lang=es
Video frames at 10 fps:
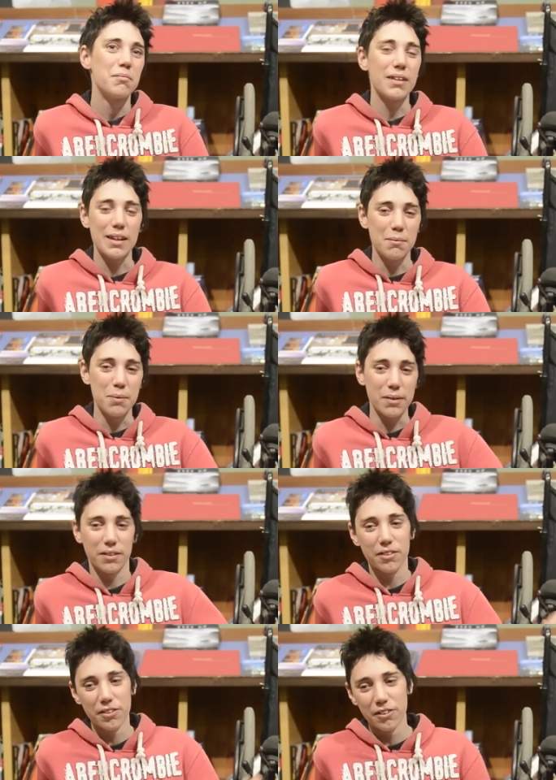eh,
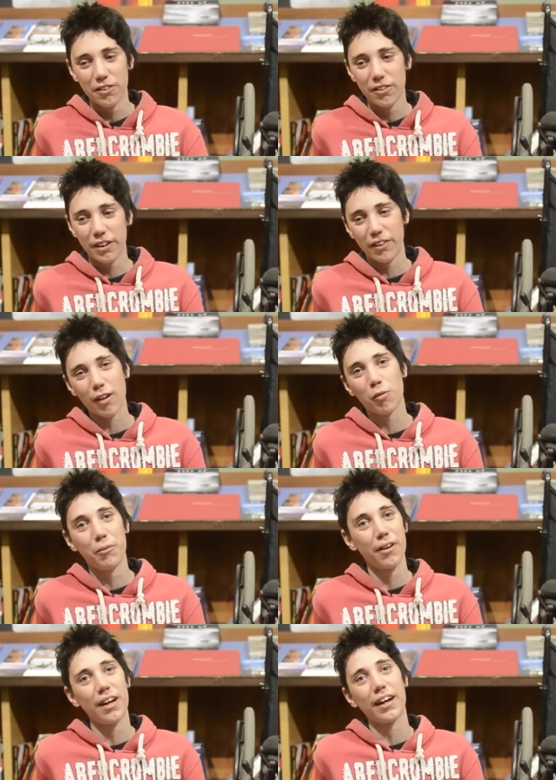viviendo en una
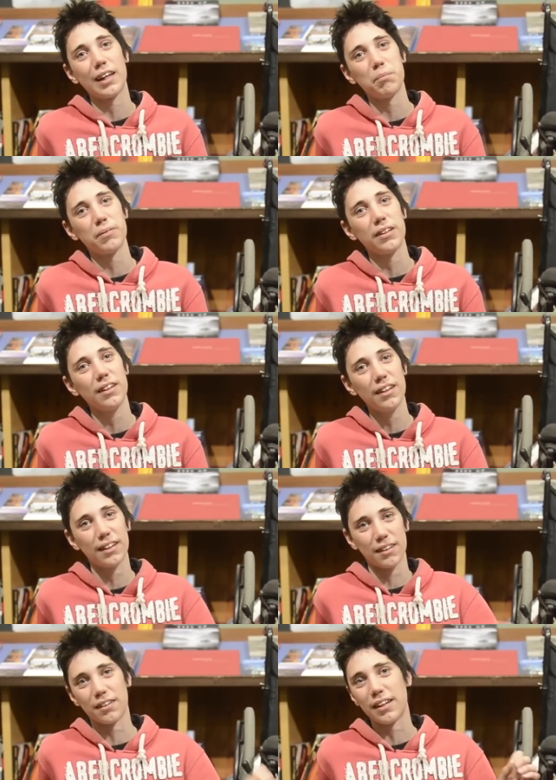comuna
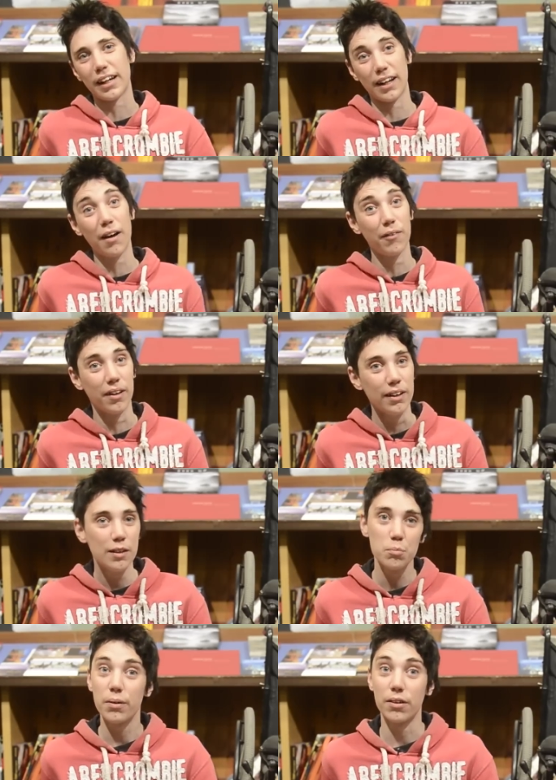hippie en Nicaragua,
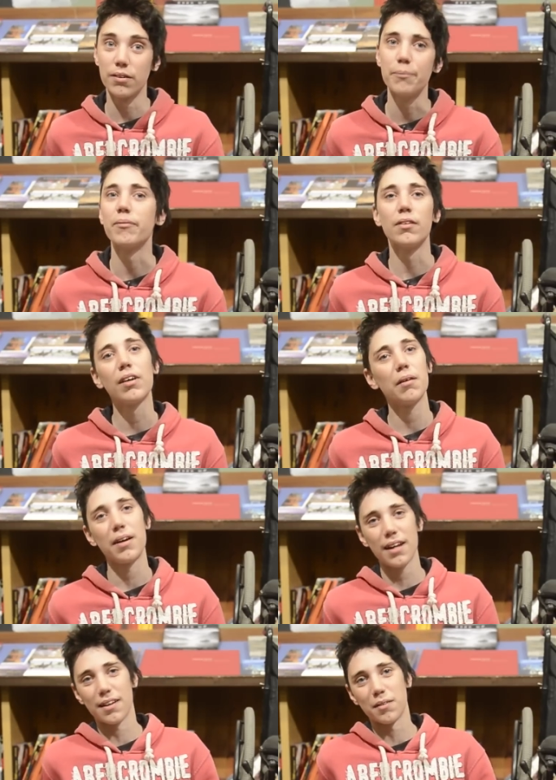pero nunca
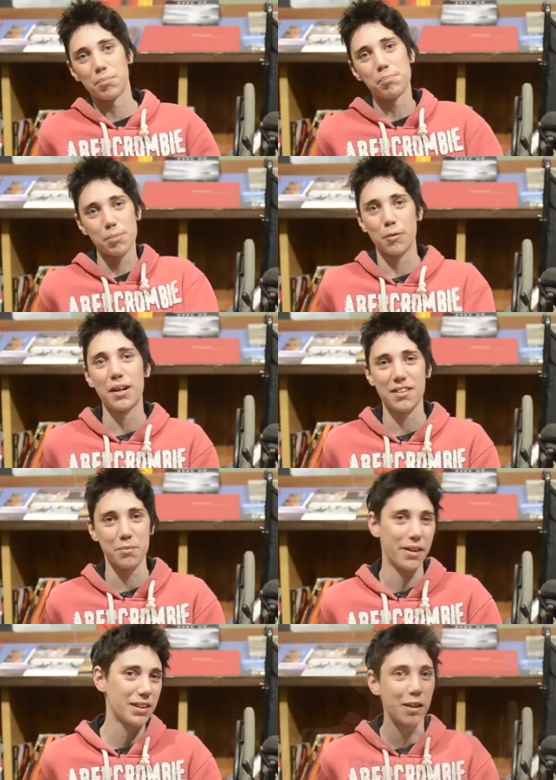van a probar
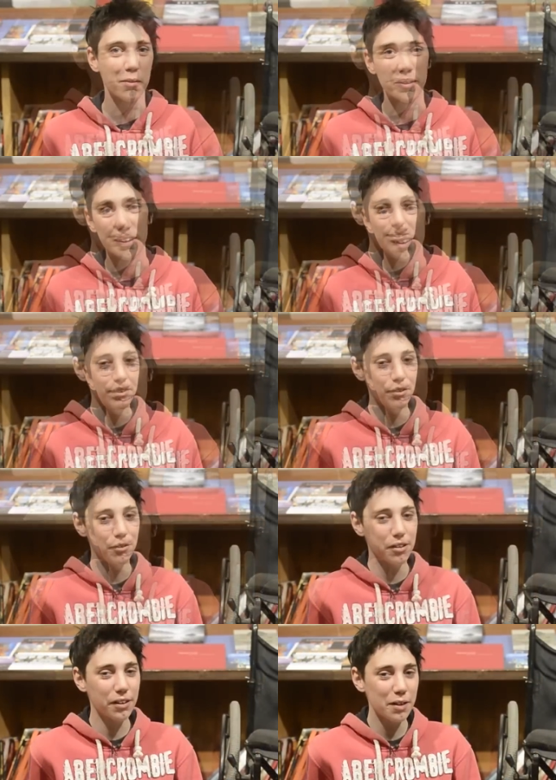esas maneras de vivir. Lo
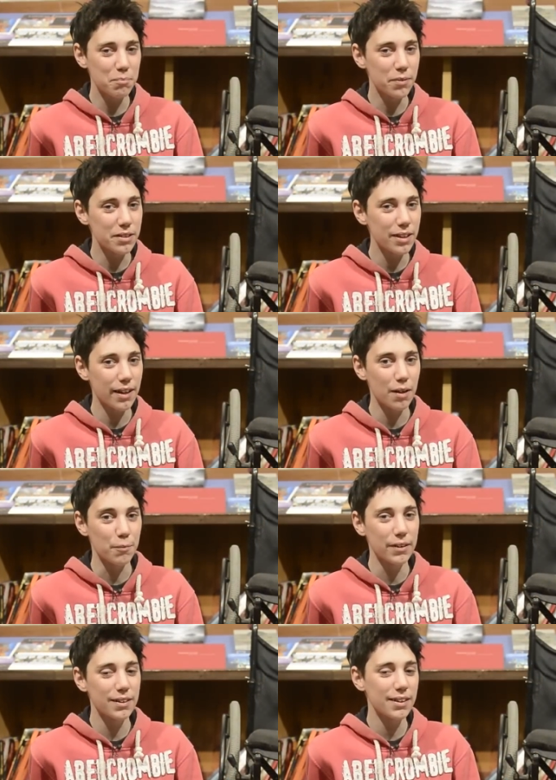único que importa
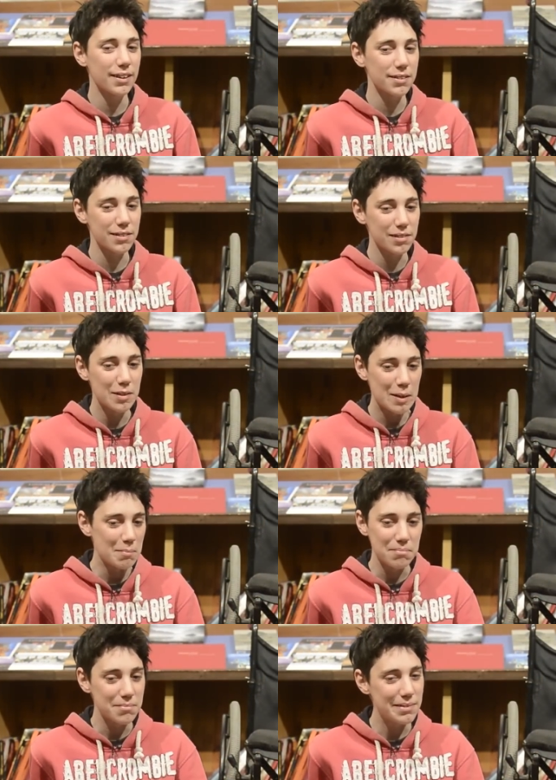realmente es
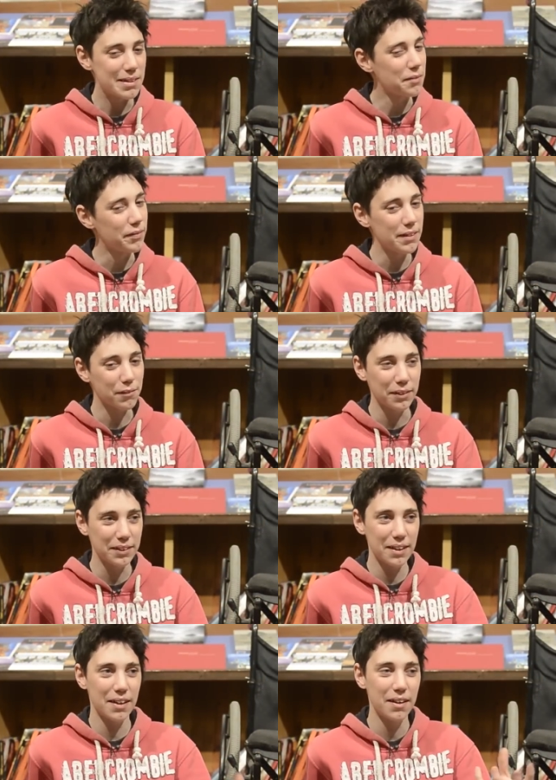ser feliz,
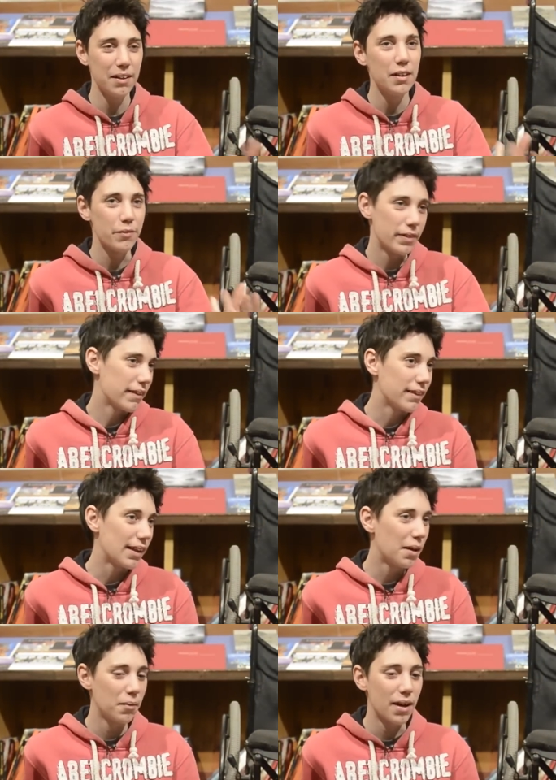cuánta
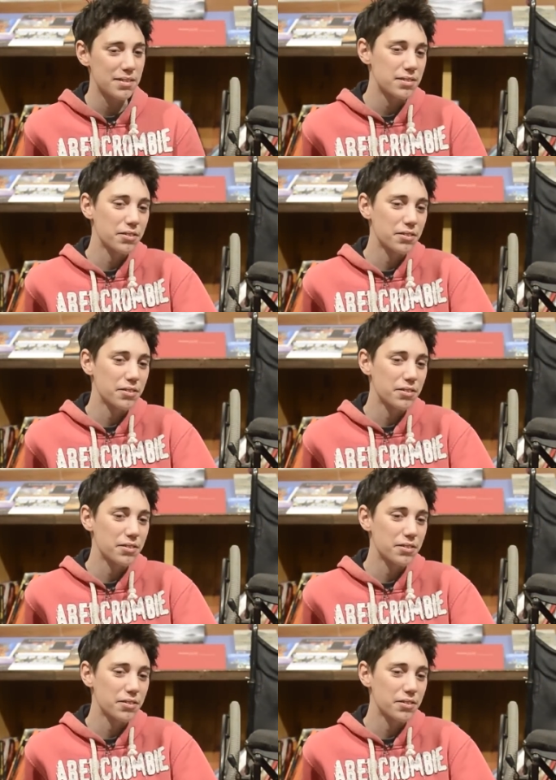felicidad has